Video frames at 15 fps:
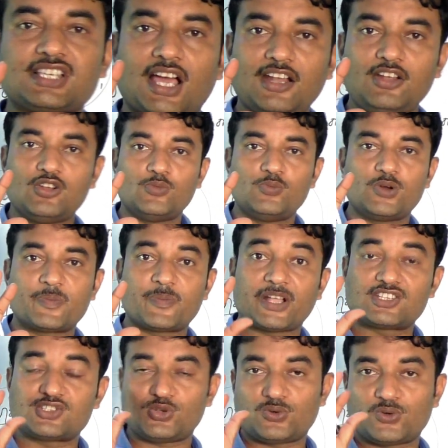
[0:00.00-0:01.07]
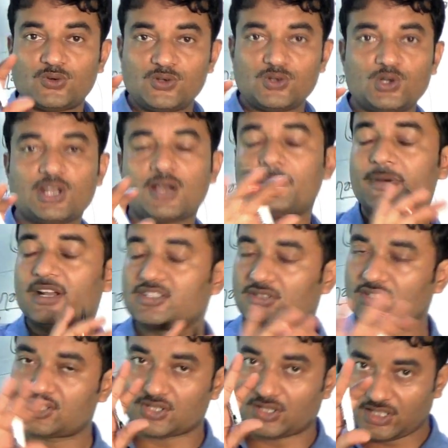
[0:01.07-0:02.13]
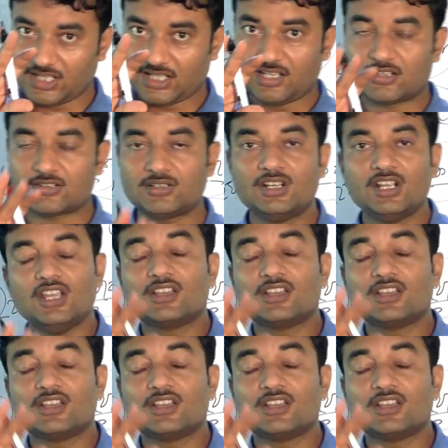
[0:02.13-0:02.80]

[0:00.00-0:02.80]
চার নম্বর পাচ্ছ কোনো নাম্বার যদি সঠিক লেখো